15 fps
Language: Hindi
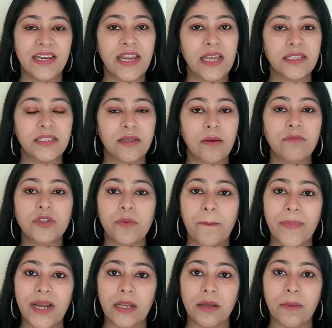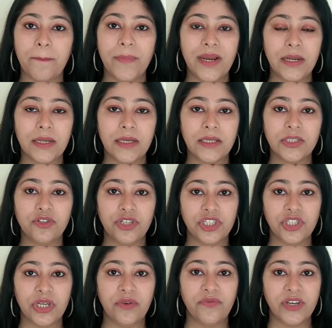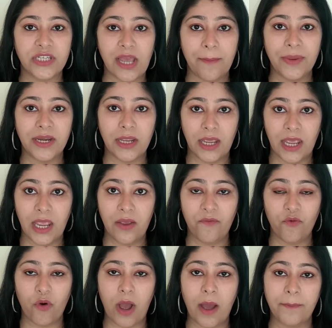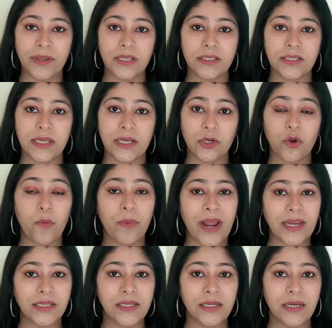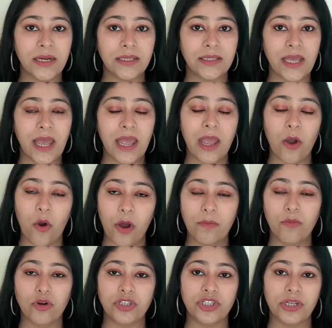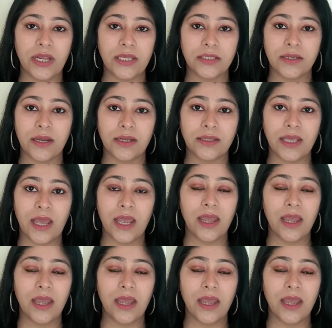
नेक्स्ट कम्स मिल्क मिल्क इज रिच इन विटामिन ए वो आपके स्किन को ब्राइटन करता है और मॉइस्चराइज करता